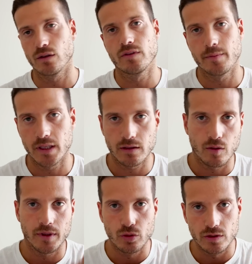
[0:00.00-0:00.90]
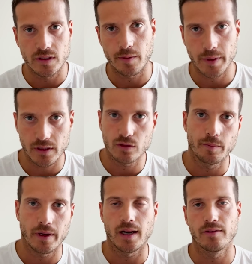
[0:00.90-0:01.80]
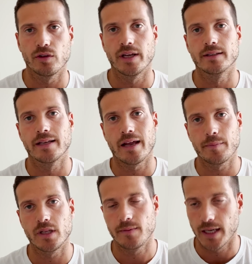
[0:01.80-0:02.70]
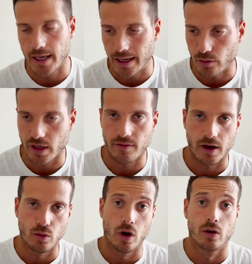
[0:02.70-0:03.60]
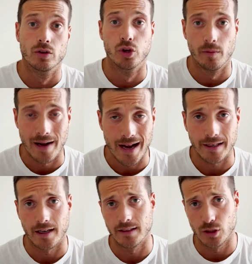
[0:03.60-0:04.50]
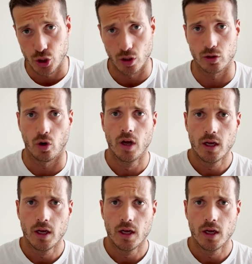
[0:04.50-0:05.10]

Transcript: ovviamente come tutti sapete sto parlando del derby di Milano che avrà luogo domani alle 18